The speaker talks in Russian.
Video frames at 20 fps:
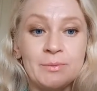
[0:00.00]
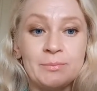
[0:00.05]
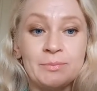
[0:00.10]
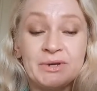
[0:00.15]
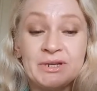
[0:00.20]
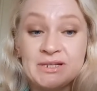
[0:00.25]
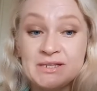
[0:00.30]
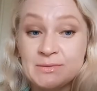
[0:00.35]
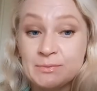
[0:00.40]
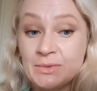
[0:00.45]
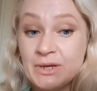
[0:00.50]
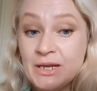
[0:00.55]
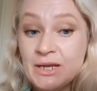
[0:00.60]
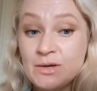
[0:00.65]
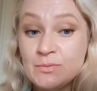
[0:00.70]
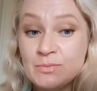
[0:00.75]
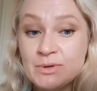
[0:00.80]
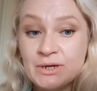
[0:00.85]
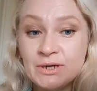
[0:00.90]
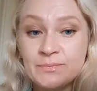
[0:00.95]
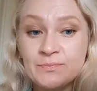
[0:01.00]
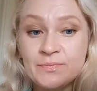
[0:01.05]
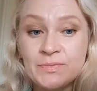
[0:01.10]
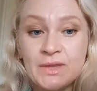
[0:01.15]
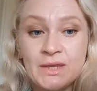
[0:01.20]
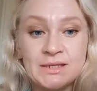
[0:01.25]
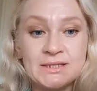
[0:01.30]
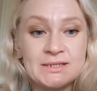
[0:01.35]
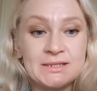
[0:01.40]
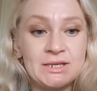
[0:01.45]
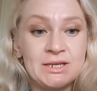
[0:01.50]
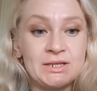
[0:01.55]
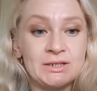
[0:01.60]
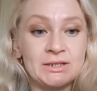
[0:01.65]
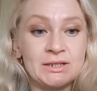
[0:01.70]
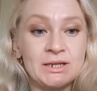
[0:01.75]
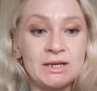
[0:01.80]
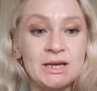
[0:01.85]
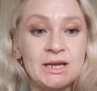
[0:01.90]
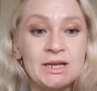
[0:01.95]
Призм Либры
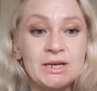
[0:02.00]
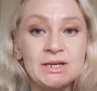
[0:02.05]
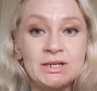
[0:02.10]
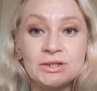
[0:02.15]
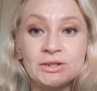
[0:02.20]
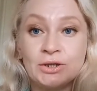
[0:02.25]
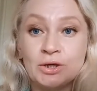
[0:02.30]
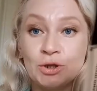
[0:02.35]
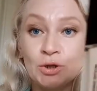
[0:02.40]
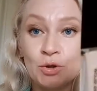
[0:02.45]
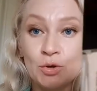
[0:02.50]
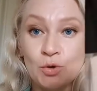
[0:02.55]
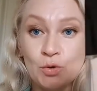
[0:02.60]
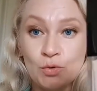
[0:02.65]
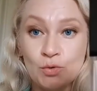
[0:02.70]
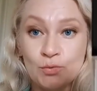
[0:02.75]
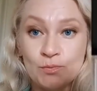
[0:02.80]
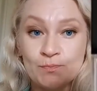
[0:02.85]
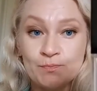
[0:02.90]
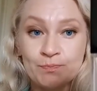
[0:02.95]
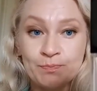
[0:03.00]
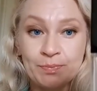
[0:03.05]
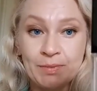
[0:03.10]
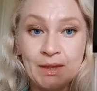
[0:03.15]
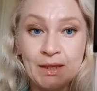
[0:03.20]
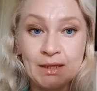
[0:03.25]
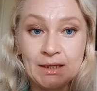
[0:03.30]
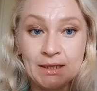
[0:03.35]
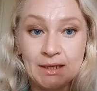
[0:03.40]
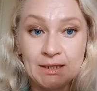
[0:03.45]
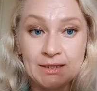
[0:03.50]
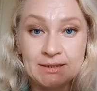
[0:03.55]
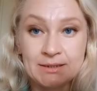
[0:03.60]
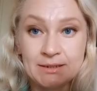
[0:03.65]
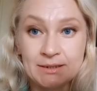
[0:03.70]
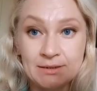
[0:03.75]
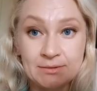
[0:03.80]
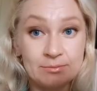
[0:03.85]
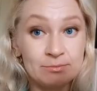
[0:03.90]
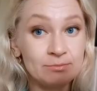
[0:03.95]
Skin Caring Glow.
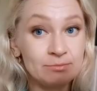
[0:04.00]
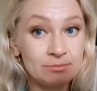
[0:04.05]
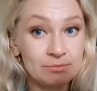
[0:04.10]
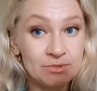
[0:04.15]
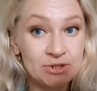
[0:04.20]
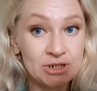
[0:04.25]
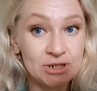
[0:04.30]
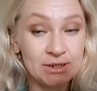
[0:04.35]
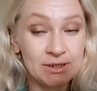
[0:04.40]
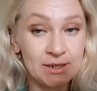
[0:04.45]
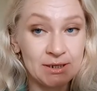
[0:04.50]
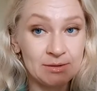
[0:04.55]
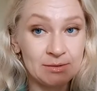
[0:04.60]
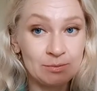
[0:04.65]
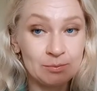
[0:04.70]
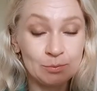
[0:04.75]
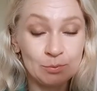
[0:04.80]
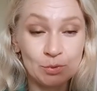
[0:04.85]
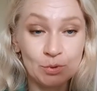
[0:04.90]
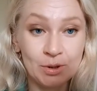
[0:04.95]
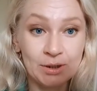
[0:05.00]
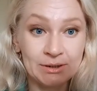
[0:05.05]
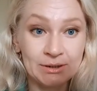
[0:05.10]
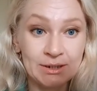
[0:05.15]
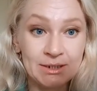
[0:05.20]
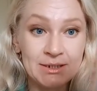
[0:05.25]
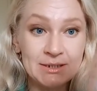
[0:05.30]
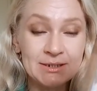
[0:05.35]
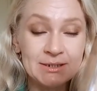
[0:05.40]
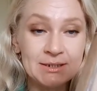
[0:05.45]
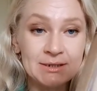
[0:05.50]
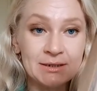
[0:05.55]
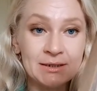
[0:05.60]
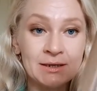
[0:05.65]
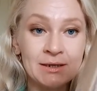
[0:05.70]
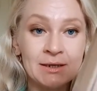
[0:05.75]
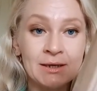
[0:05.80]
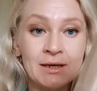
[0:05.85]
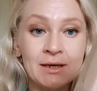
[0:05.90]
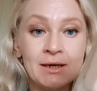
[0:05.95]
Если читать
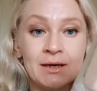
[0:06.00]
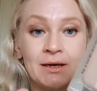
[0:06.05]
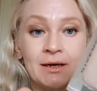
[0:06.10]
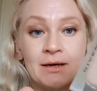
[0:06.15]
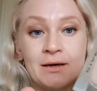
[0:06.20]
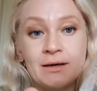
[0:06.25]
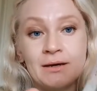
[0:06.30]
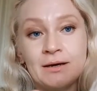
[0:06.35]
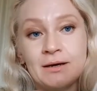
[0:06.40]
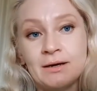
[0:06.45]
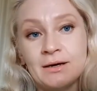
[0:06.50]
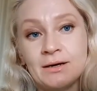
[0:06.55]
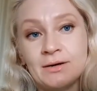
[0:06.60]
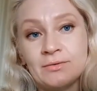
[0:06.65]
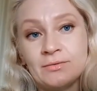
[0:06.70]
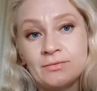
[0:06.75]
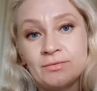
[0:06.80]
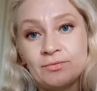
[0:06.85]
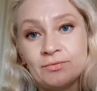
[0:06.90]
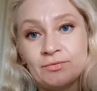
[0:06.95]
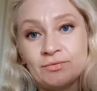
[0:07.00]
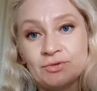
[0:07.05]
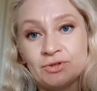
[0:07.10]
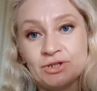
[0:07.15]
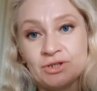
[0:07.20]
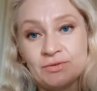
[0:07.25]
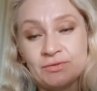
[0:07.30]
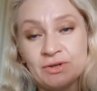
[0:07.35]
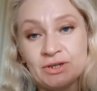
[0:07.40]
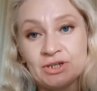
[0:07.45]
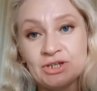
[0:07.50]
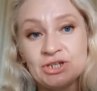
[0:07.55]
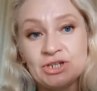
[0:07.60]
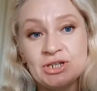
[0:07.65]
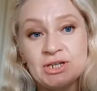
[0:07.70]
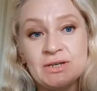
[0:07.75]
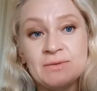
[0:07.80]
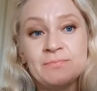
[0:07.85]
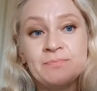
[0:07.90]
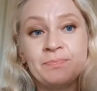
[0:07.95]
по-английски – а, в
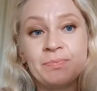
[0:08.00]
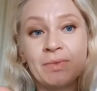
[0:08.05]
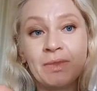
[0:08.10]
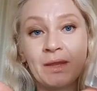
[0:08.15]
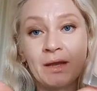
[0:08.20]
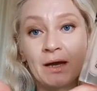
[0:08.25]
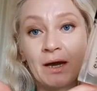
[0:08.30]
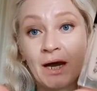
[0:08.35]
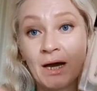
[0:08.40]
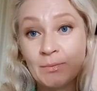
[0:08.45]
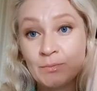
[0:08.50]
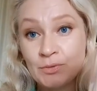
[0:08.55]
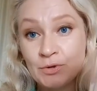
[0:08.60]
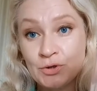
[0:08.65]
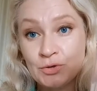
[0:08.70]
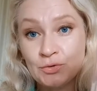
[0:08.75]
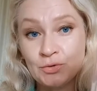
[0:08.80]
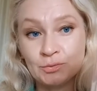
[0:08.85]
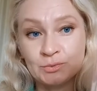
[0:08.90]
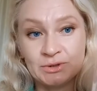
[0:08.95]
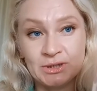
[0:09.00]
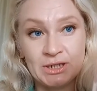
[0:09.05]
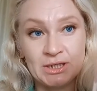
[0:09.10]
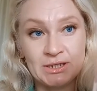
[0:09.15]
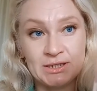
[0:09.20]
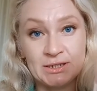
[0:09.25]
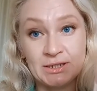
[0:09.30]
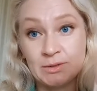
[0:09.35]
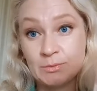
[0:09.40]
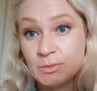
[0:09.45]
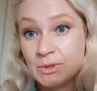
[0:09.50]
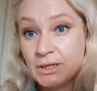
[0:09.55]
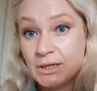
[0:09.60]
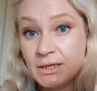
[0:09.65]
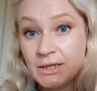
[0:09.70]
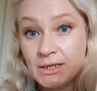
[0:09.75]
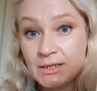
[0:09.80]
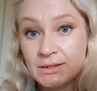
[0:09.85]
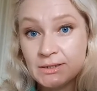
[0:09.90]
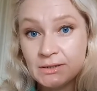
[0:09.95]
Живанши. Объем 30
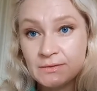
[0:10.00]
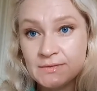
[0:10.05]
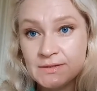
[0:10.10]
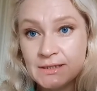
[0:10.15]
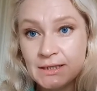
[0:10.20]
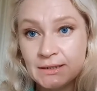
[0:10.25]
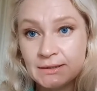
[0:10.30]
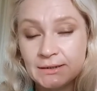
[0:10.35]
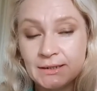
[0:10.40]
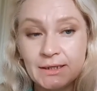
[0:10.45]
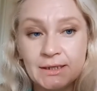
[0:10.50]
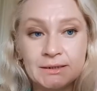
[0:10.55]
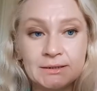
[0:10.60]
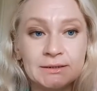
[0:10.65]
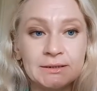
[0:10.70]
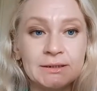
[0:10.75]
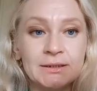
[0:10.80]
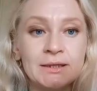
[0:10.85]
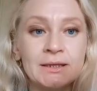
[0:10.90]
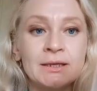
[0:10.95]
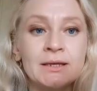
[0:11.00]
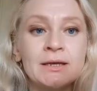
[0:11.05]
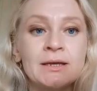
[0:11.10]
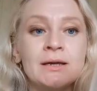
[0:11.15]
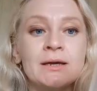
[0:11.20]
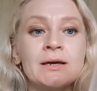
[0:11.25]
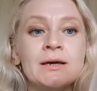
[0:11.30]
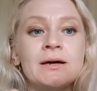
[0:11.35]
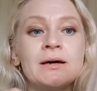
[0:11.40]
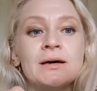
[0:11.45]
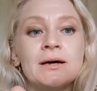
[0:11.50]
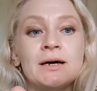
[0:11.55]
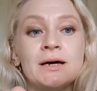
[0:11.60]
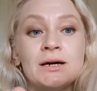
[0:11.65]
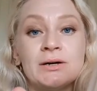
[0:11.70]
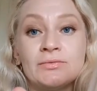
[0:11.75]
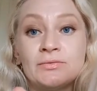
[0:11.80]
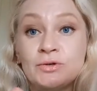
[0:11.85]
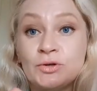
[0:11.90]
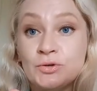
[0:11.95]
мл стандартный,
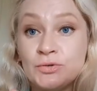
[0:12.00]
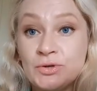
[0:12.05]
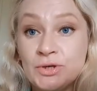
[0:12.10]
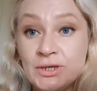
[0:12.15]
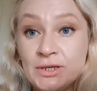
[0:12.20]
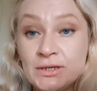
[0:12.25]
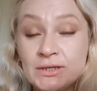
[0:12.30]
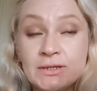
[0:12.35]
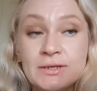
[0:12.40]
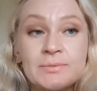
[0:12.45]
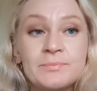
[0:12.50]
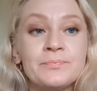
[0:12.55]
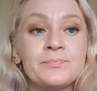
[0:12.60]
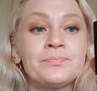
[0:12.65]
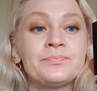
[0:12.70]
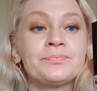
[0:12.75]
а, флюид.